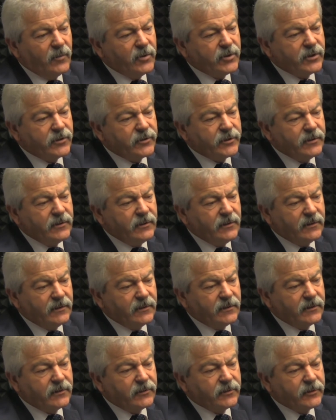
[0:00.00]
Myślę, że
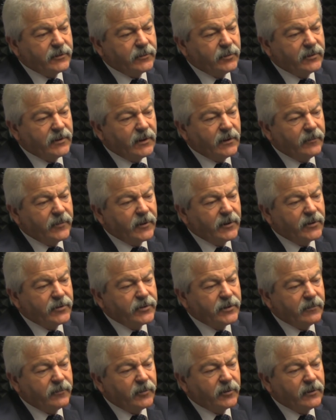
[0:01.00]
nie, że tutaj
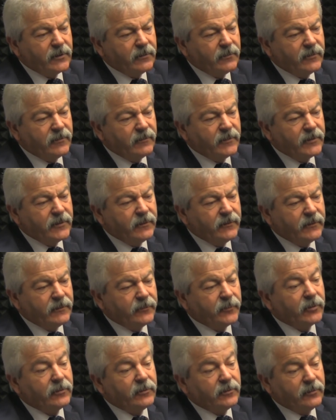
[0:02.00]
praktycznie podejmiemy,
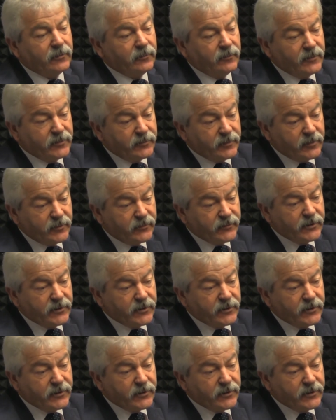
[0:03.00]
pod, myśmy już